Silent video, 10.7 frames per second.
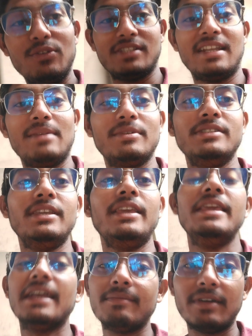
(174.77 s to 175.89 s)
को सब्सक्राइब
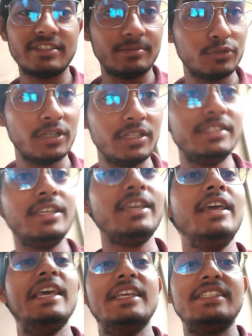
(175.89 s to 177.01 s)
कीजिए एक बार सपोर्ट कर दीजिए
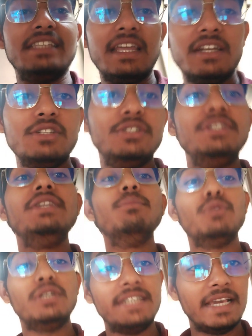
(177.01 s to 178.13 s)
चैनल
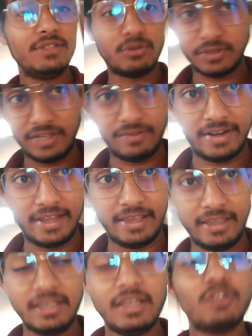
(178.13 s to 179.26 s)
मोनिटाइज होने वाला है
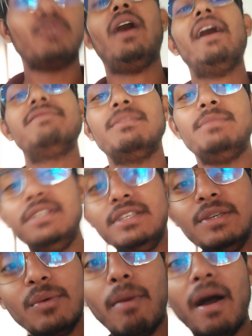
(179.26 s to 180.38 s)
तो आप सभी
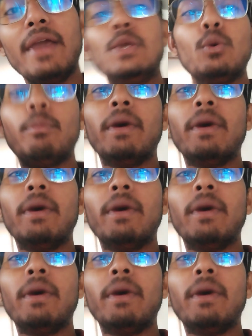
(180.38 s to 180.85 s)
भाइयों